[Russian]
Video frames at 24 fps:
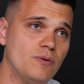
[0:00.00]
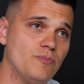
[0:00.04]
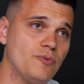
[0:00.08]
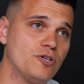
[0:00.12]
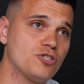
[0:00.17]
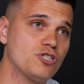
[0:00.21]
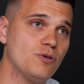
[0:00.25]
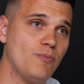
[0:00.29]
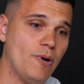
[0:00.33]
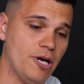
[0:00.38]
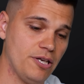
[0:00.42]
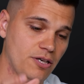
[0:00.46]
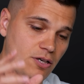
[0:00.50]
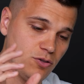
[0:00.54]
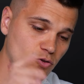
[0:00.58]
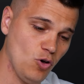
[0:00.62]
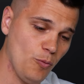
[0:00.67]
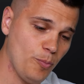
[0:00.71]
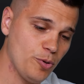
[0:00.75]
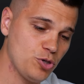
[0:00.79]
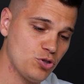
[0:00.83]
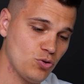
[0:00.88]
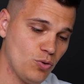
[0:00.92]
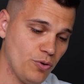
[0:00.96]
там нажимать
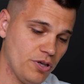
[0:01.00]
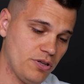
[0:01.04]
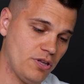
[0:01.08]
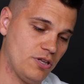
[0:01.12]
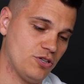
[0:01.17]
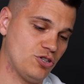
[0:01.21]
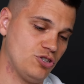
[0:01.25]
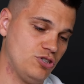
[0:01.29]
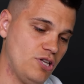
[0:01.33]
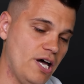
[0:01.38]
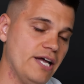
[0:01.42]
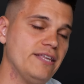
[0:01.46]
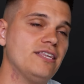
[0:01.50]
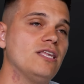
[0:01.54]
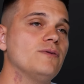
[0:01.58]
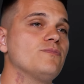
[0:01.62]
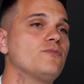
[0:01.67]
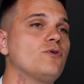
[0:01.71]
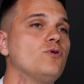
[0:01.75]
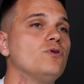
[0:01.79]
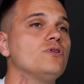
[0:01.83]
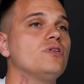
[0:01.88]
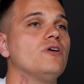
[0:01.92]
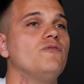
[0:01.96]
кнопочку, где-то ждать там
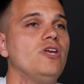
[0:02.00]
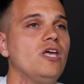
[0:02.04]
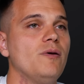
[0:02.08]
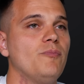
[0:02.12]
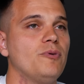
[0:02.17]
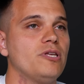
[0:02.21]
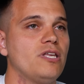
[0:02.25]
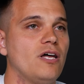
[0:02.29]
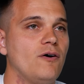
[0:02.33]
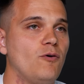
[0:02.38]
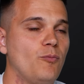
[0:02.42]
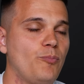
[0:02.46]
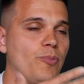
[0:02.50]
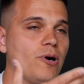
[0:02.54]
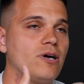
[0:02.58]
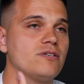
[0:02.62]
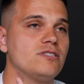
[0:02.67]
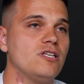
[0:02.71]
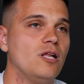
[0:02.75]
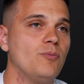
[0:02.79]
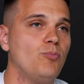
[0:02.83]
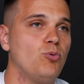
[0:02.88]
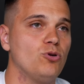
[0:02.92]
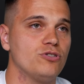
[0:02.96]
какое-то время, да,
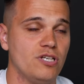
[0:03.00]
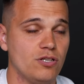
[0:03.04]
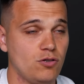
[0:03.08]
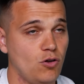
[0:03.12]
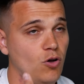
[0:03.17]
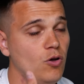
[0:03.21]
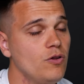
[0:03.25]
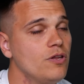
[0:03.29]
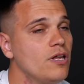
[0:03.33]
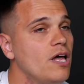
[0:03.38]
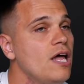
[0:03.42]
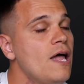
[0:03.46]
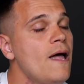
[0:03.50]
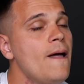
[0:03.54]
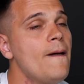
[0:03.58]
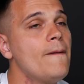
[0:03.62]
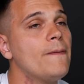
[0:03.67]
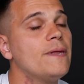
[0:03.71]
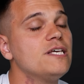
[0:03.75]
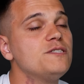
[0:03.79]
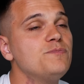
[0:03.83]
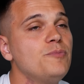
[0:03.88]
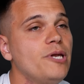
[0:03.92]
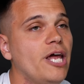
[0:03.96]
показал пульс. Нет, он
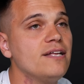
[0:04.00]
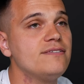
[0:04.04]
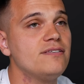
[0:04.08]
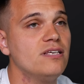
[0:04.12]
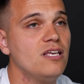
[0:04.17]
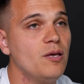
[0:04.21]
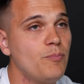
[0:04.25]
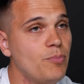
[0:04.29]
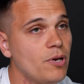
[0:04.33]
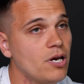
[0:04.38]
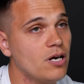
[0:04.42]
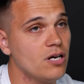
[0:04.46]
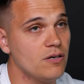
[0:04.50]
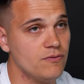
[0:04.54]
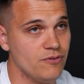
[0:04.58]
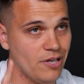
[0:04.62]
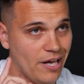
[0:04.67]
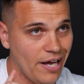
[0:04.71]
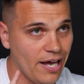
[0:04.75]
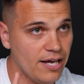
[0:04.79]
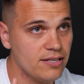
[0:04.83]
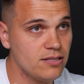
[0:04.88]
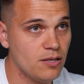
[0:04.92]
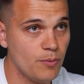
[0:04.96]
измеряется непрерывно.
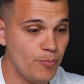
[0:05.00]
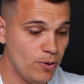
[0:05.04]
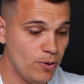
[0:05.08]
Это